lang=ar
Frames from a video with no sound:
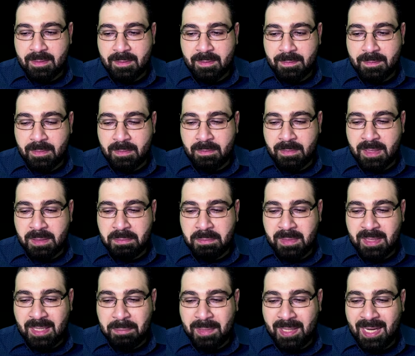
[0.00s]
من
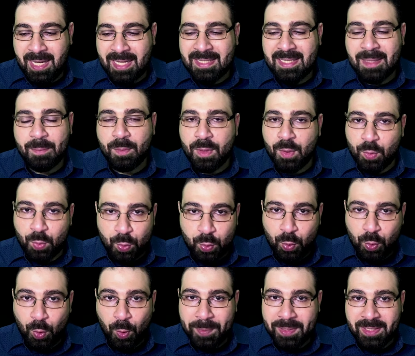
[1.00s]
من من عدم
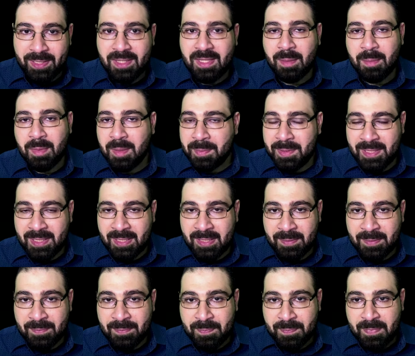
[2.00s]
الوضوح من الضبابية
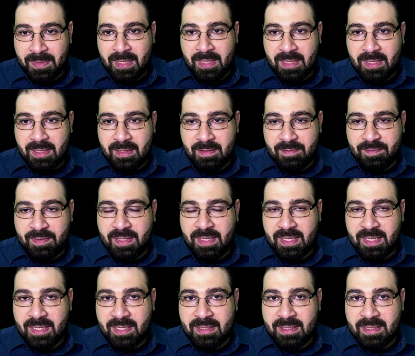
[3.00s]

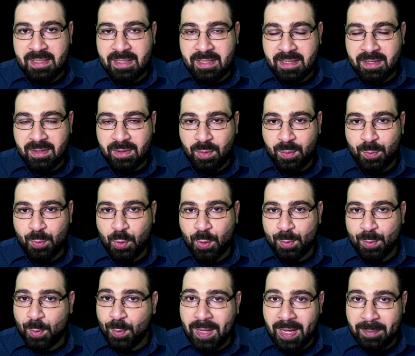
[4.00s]
في كثير أمور
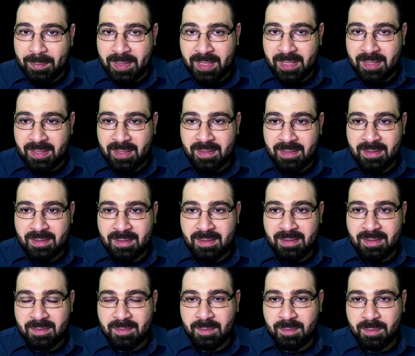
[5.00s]
مبهمة
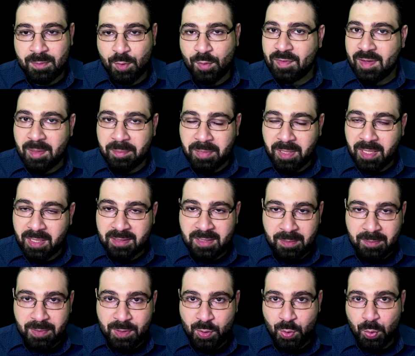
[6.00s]
آه، تفهم
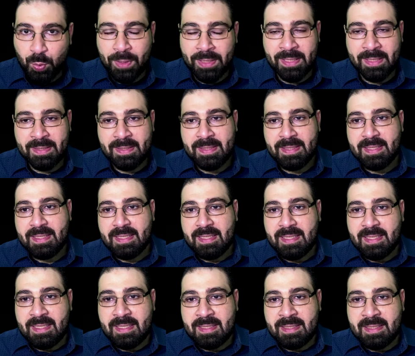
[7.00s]
خطأ بسهولة
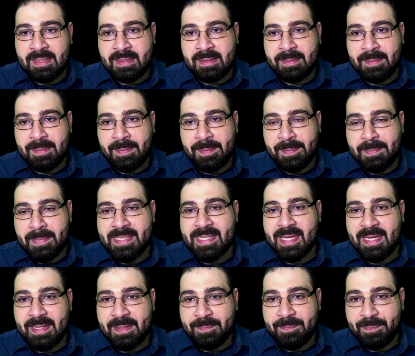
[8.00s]
آه،
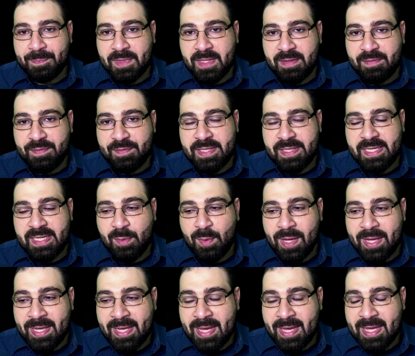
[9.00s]
مثلا في
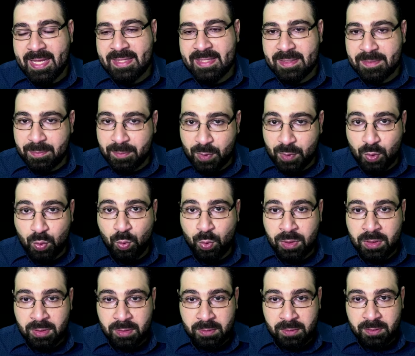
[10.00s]
روايات
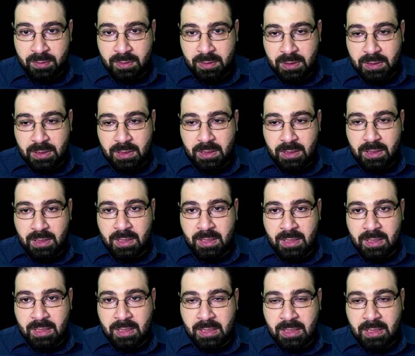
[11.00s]
بتقول
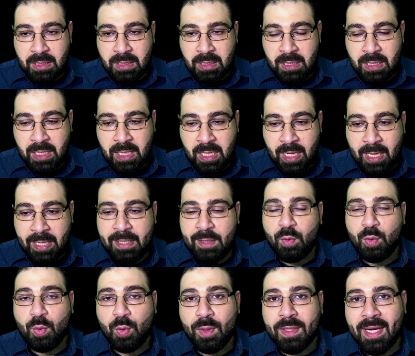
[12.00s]
آه،
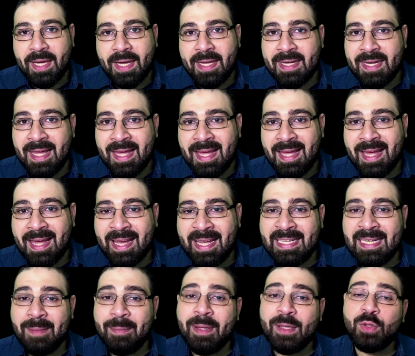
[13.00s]
عينه كأنها
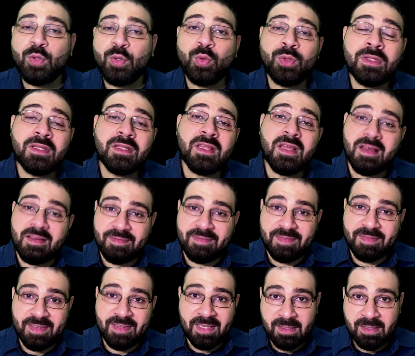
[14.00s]
عنبة طافية